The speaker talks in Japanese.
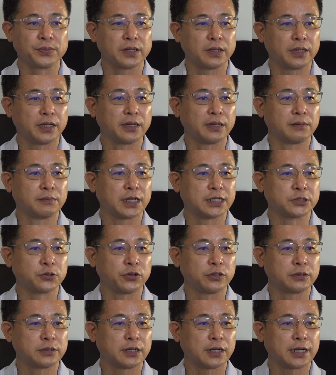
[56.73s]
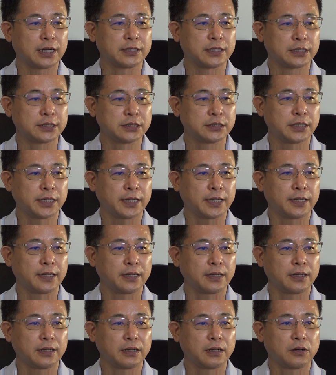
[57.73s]
えー、まあ、そういった形で
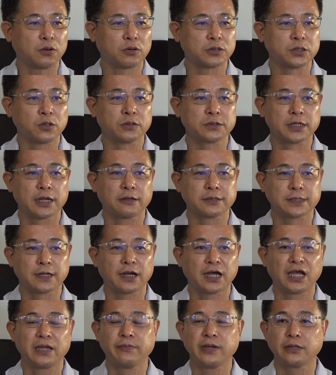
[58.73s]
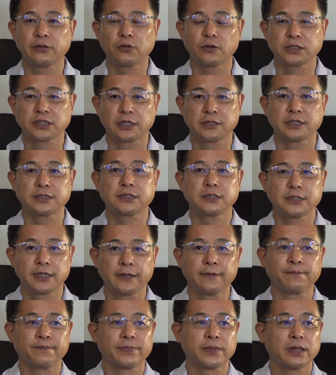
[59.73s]
65歳を境目としてです
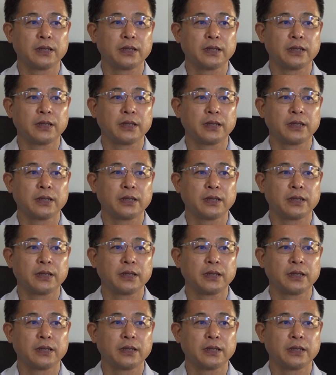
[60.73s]
ね